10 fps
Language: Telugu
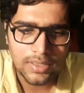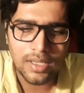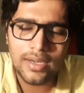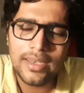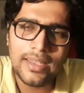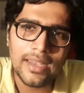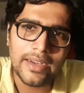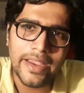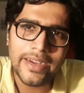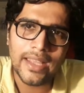థర్డ్లీ ఆ
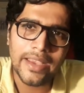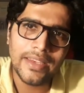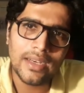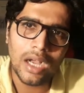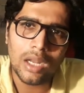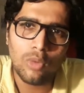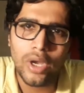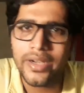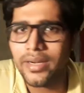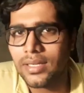డైట్ హై ఇన్
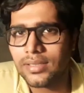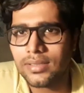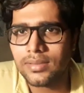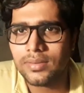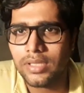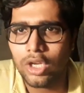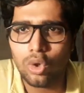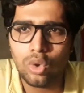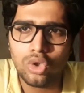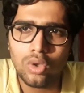కార్బోహైడ్రేట్స్
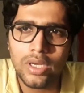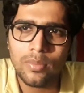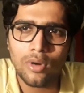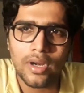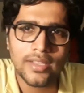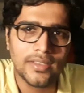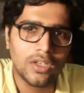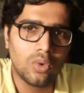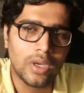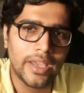ఎక్కువ షుగరీ ప్రోడక్ట్స్
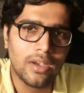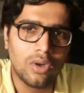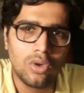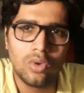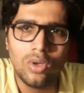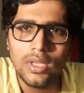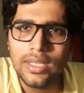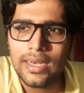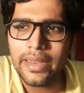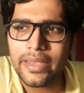ఎక్కువ కేకులు
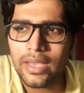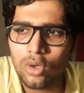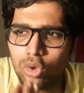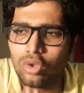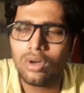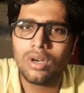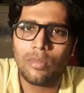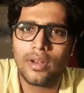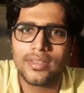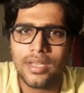లైక్ ఎక్కువ షుగర్ ఉన్న
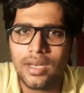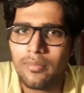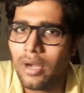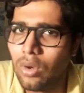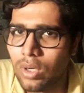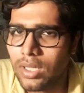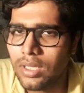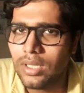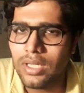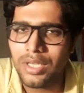ప్రోడక్ట్స్ తినడం వల్ల కూడా
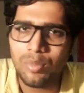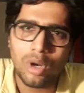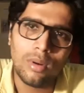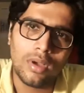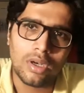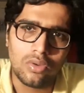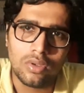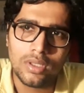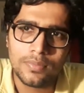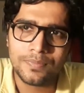ఈ ప్రాబ్లం అక్కడ
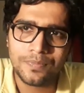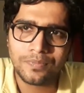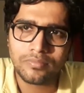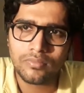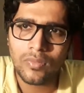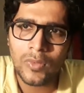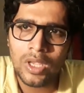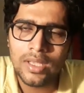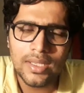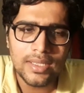అవుతుంది
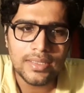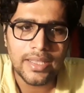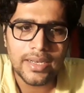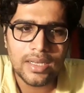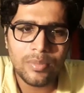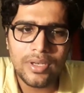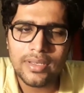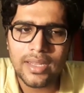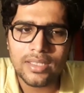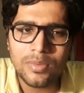దెర్ ఆర్ బి
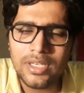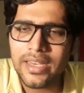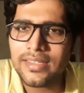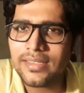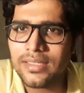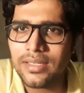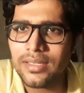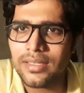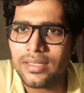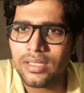దెర్ హెస్ బీన్ కేసెస్ ఇన్
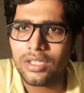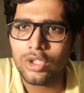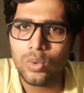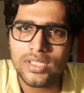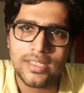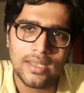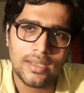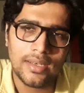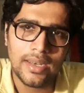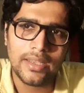యుఎస్ఏ
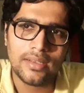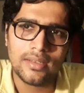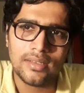లైక్